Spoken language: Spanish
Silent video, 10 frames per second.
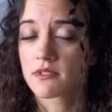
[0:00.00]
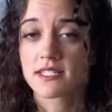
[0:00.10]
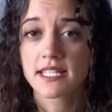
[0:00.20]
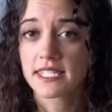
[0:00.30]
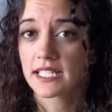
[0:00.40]

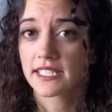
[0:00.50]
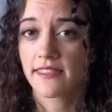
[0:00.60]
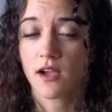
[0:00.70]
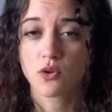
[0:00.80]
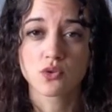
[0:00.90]
se
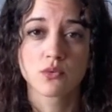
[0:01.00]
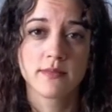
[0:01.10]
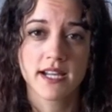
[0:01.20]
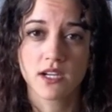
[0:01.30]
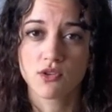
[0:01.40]
trata de
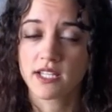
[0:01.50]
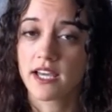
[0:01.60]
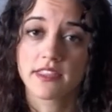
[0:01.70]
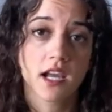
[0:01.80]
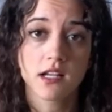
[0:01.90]
acostumbrarnos
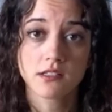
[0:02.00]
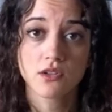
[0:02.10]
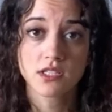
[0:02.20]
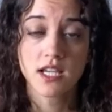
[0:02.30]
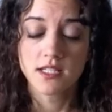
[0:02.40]
a hacer las
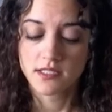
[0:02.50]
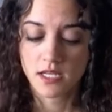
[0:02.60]
cosas